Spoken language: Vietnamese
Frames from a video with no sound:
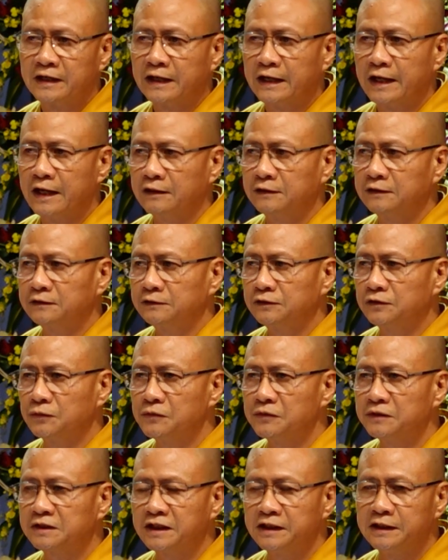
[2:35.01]
các
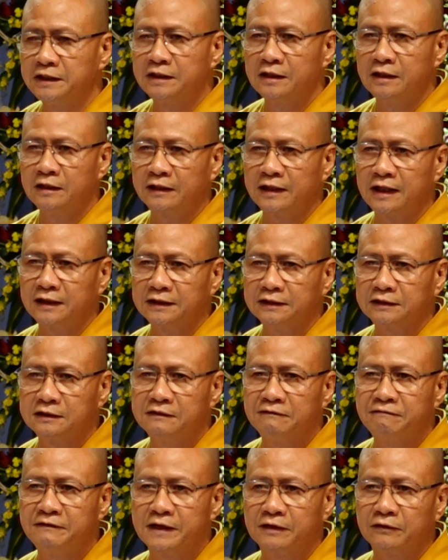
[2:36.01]
trụ trì ở các cái
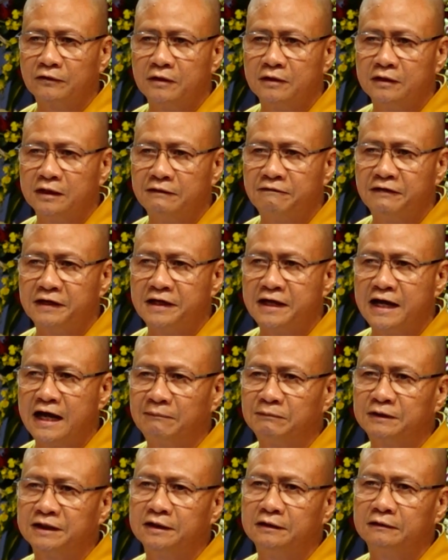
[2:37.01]
từ viện của người Việt
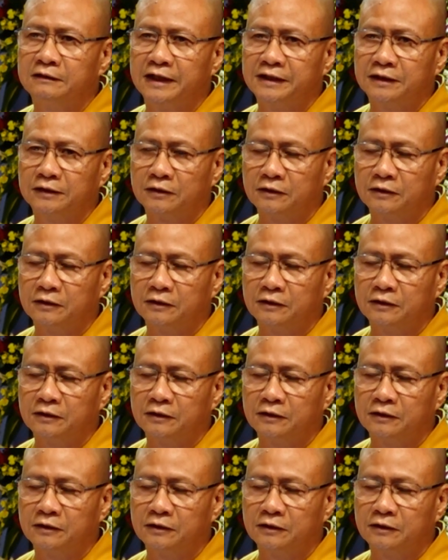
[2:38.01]
Nam trên lãnh